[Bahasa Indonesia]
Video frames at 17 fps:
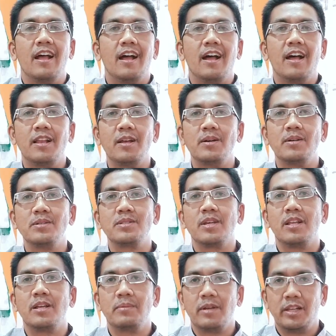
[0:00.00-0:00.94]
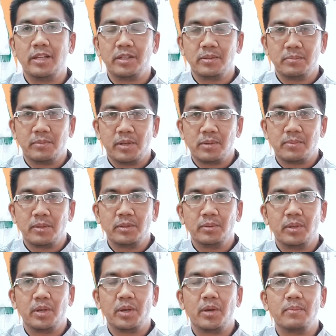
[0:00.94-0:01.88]
Halo, assalamualaikum
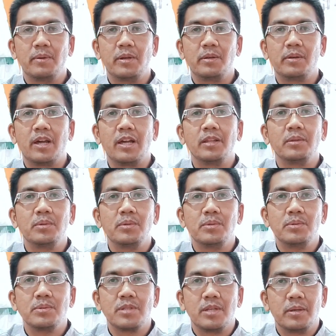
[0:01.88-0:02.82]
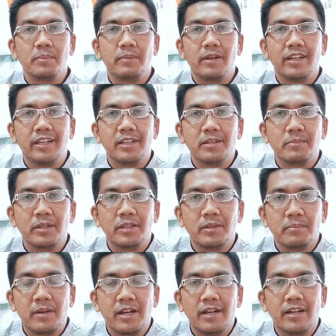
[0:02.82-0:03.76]
warahmatullahi wabarakatuh. Selamat pagi,
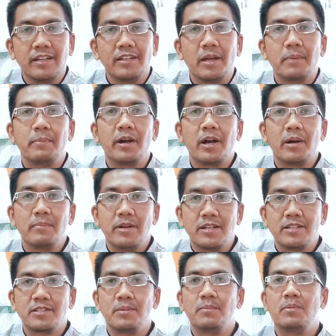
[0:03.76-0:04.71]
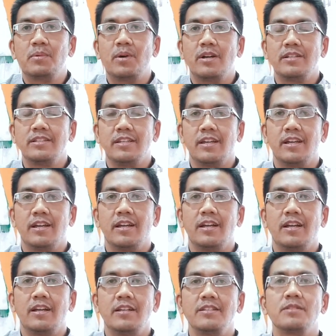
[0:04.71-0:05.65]
teman-teman. Apa kabar
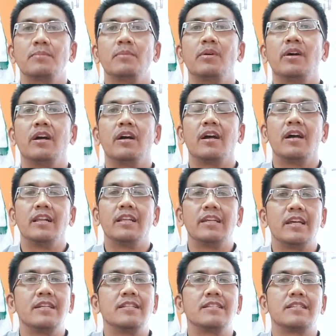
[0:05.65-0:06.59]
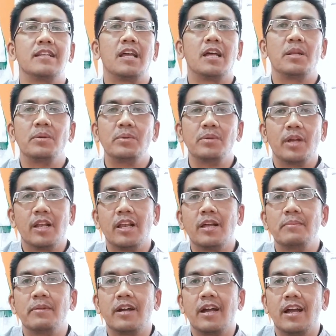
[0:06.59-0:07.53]
semuanya? Semoga kalian selalu
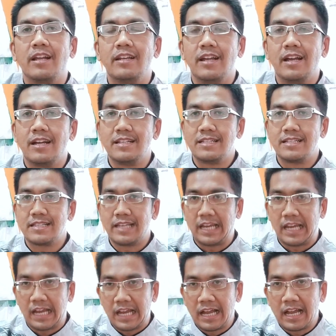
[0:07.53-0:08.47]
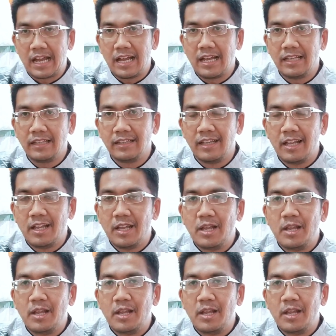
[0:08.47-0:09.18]
dalam keadaan sehat,